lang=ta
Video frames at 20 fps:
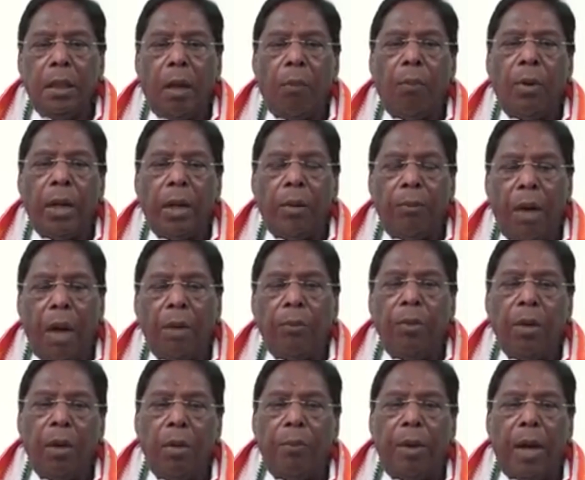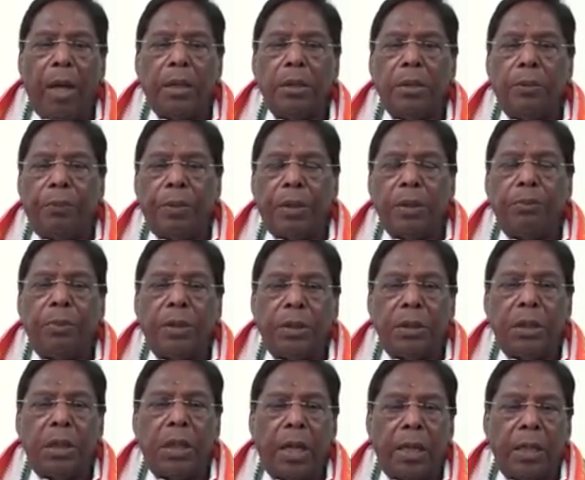நம்முடைய மாண்புமிகு பாரத
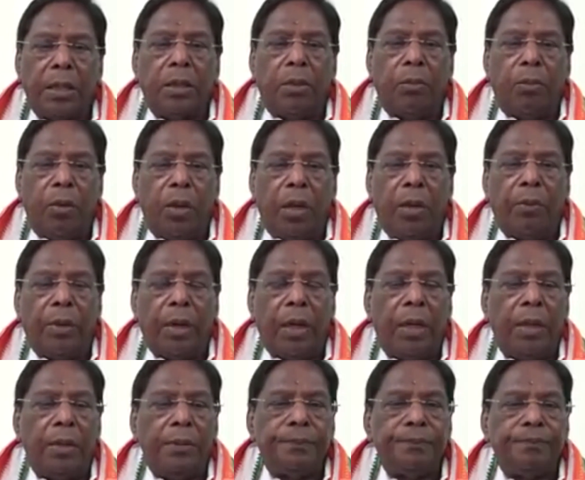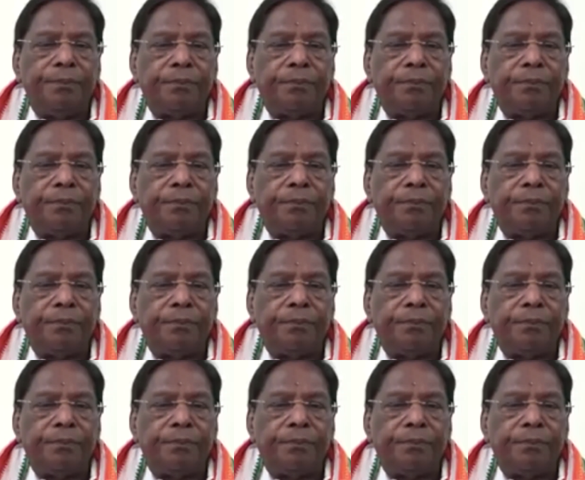பிரதமர் திரு நரேந்திர மோடி அவர்கள்